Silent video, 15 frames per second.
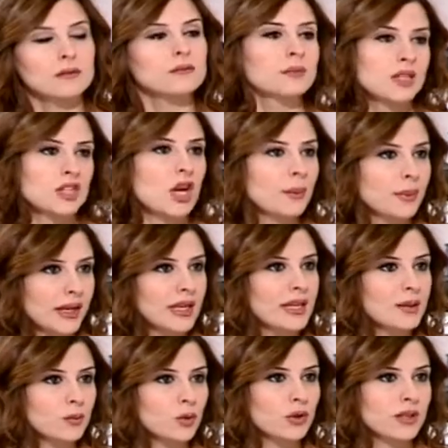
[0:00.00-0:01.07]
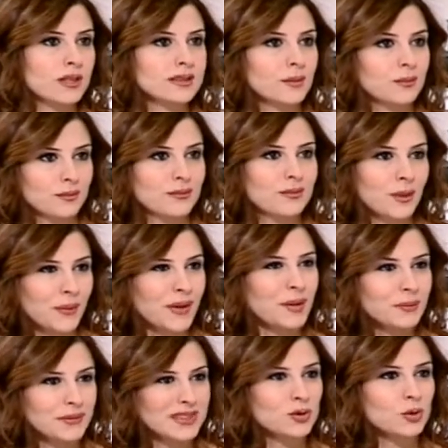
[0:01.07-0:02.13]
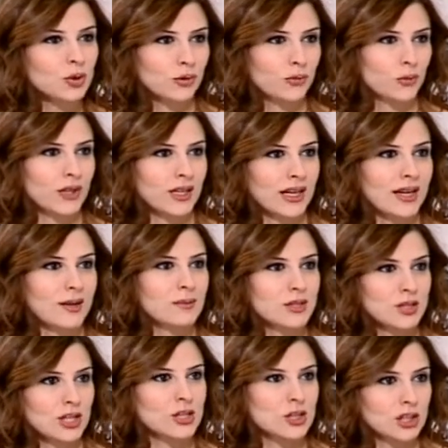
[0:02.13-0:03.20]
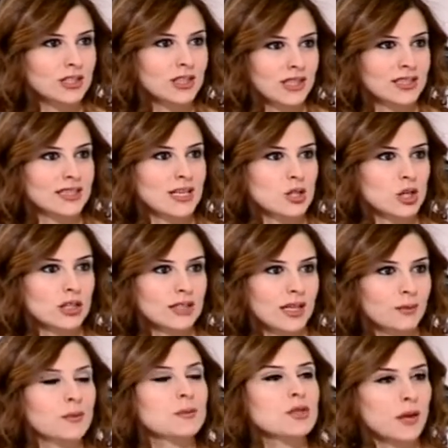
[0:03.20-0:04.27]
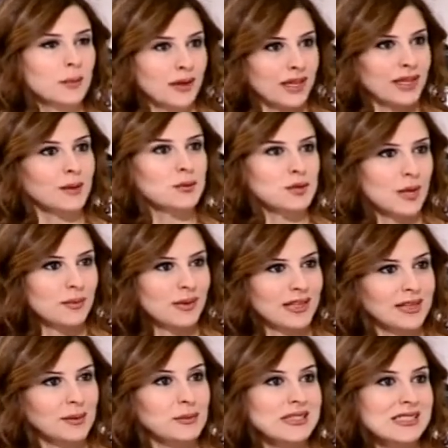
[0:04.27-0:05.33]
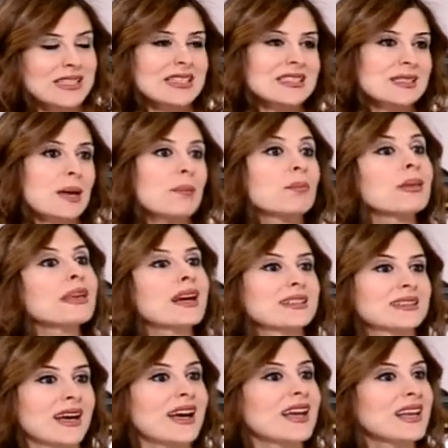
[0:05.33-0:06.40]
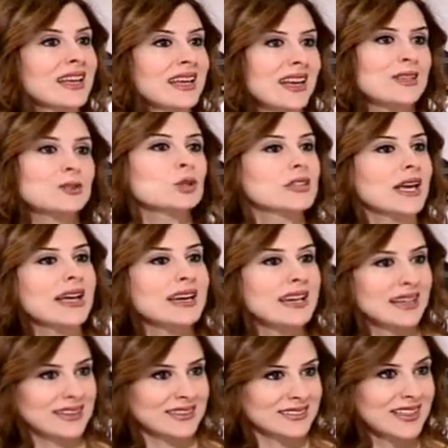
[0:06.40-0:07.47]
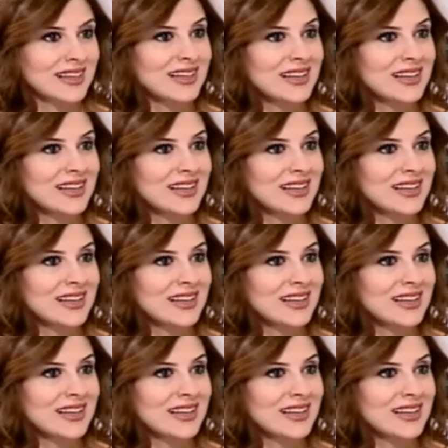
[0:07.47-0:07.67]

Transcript: بيرجع بيقول لك بكره طب ما بحب نترك الفواكه على المجلى جد ردي الجات على بيرجع بيقول لك بيرجع بيقول لك بتصير نسميها ليه لانه تكررت